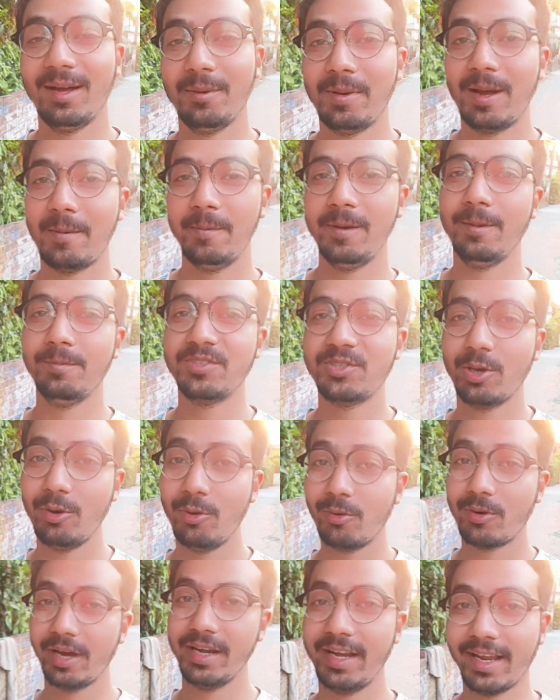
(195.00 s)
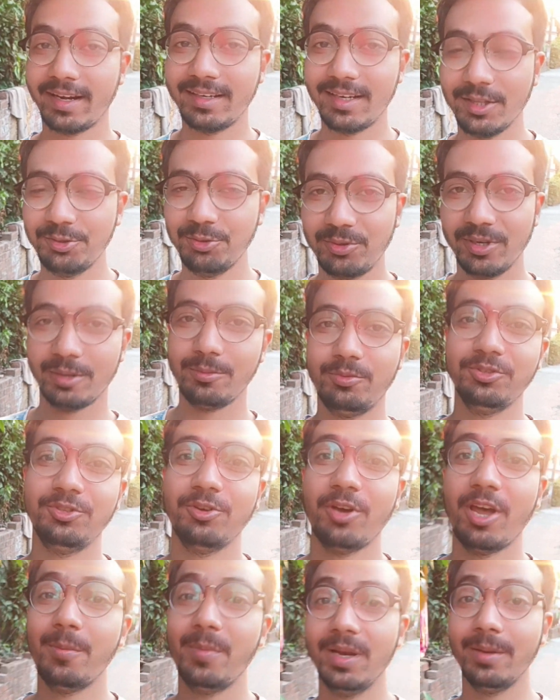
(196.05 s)
ভাবলাম চলো ওখানে একটা দুর্গা পুজো
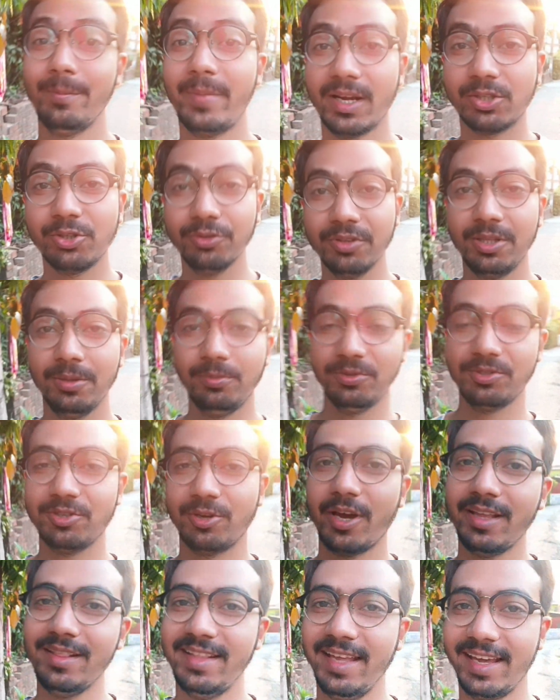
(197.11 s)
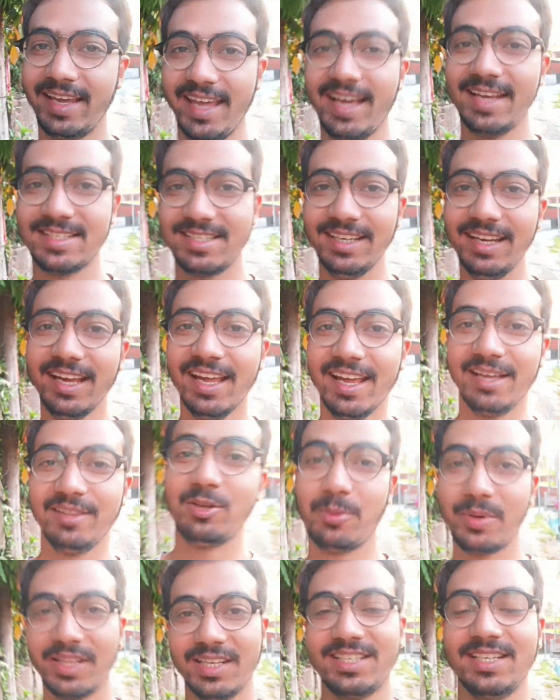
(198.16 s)
হয় মানে বাসন্তী পুজো হয় দেখে আসি
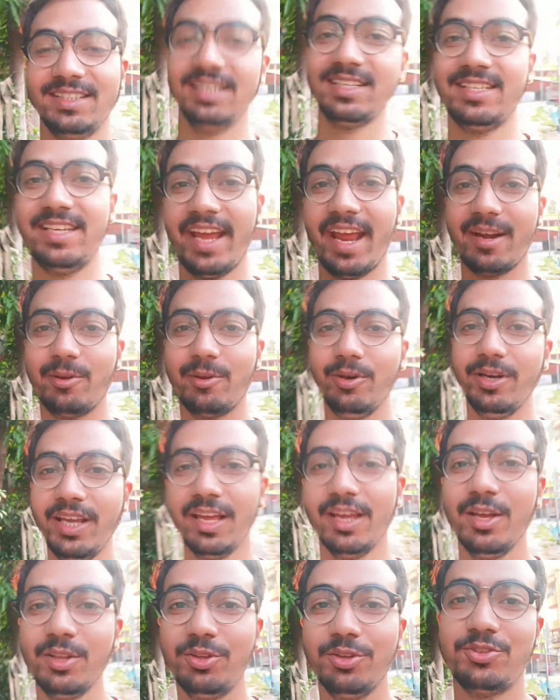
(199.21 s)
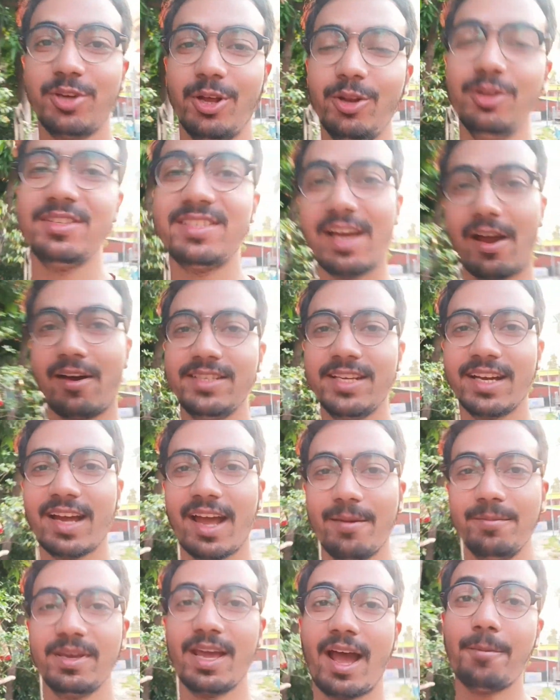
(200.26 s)
তোমাদের সাথে শেয়ার করি তো চলো যাওয়া যাক
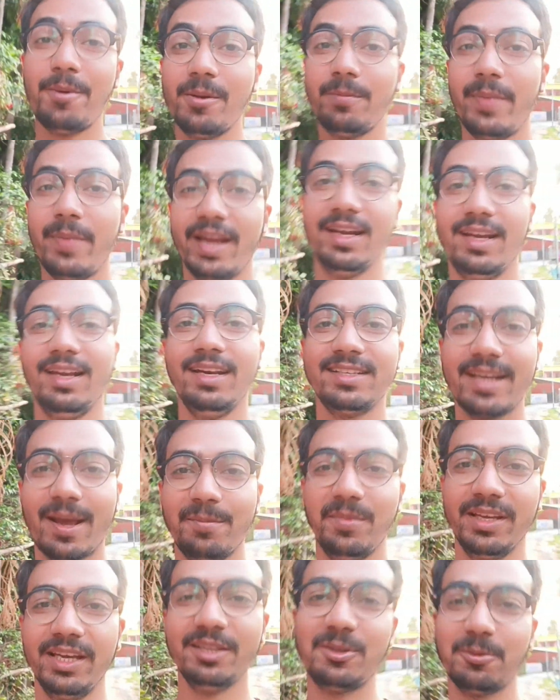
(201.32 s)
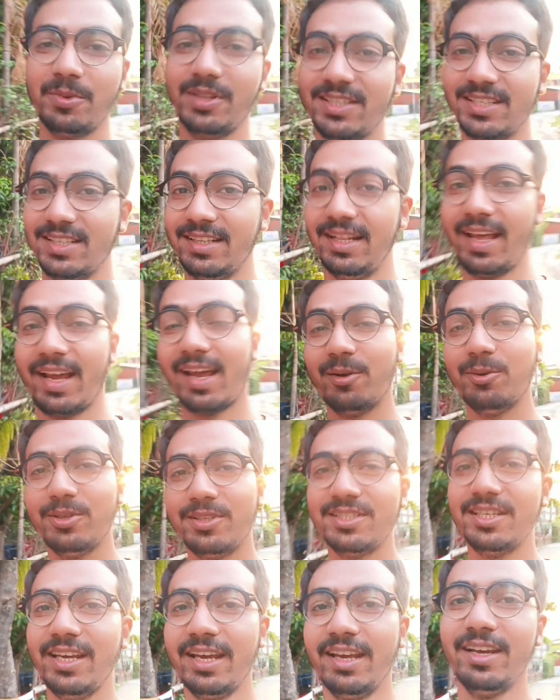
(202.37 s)
আমি আবার প্যান্ডেলের সামনে গিয়ে তোমাদের সাথে দেখা
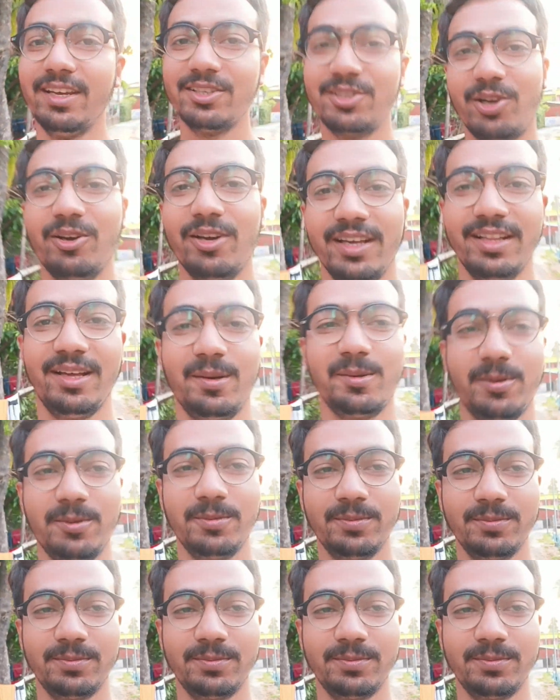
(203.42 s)
করছি সঙ্গে থাকো